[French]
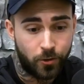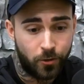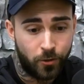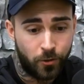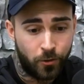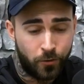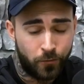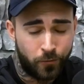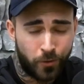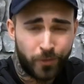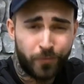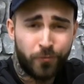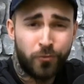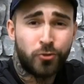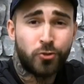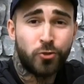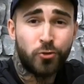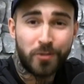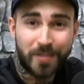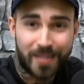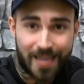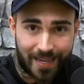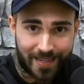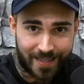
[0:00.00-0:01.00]
votre
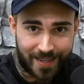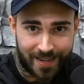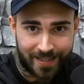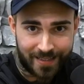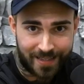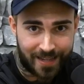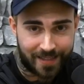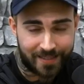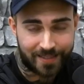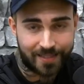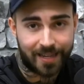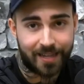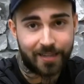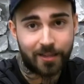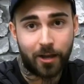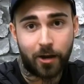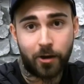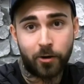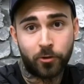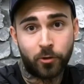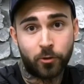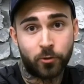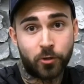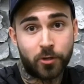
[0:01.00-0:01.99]
future carrière
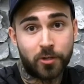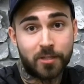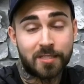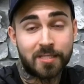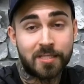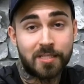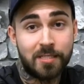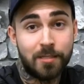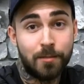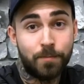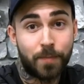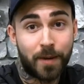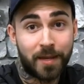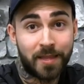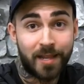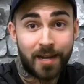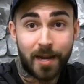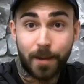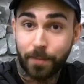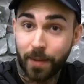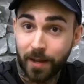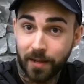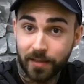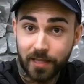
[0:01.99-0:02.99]
d'entraîneur. Donc, si pendant la
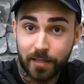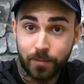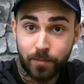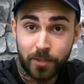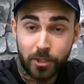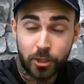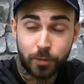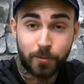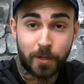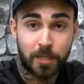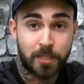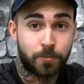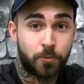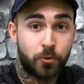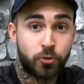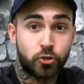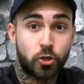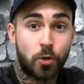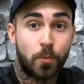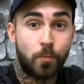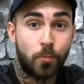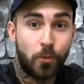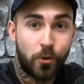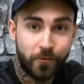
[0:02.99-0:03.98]
pandémie, je pense pas que c'est
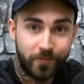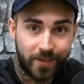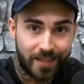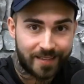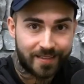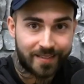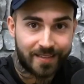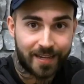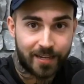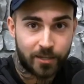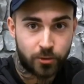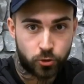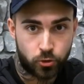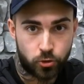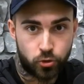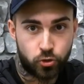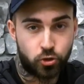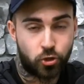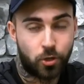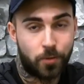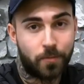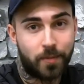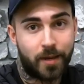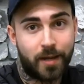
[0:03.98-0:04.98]
un mauvais temps,
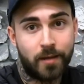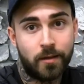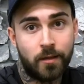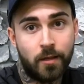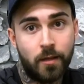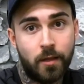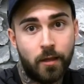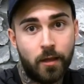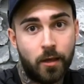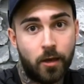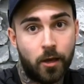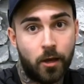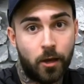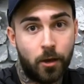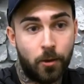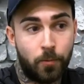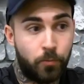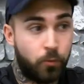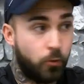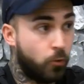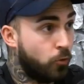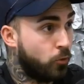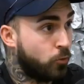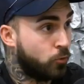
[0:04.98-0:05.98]
justement, euh,
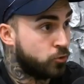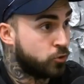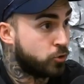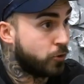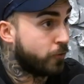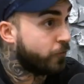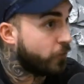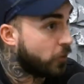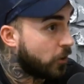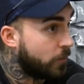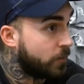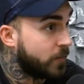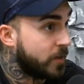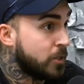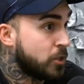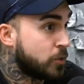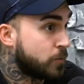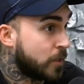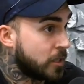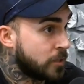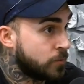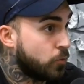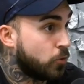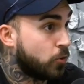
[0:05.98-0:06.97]
pour se former, je
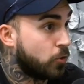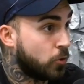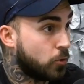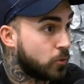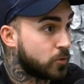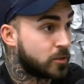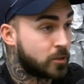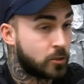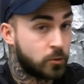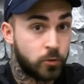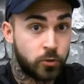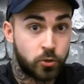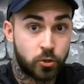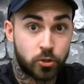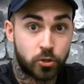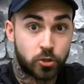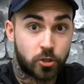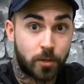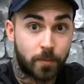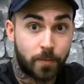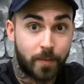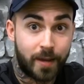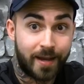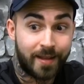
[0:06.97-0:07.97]
pense, pour continuer
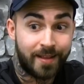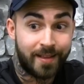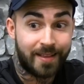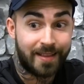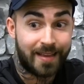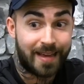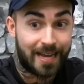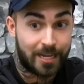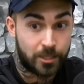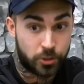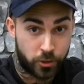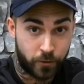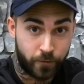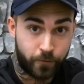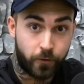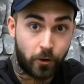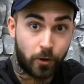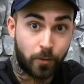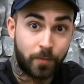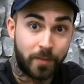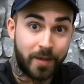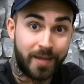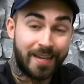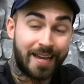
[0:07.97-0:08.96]
justement à se
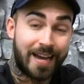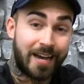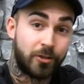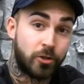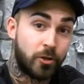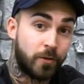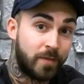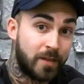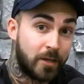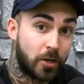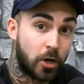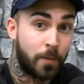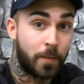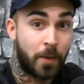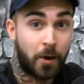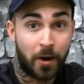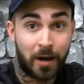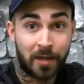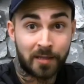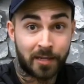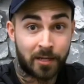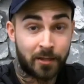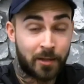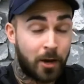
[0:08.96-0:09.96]
former, à devenir un meilleur
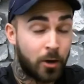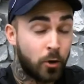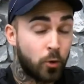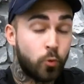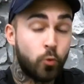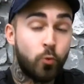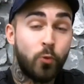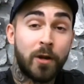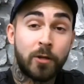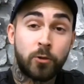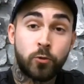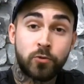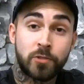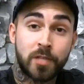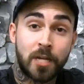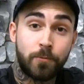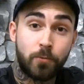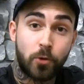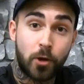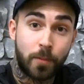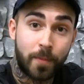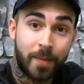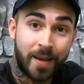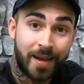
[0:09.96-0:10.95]
entraîneur ou à tout
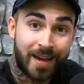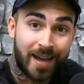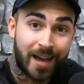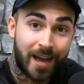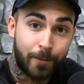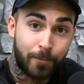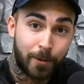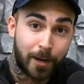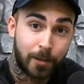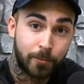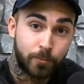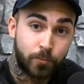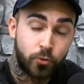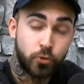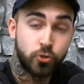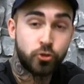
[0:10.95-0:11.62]
simplement apprendre plus de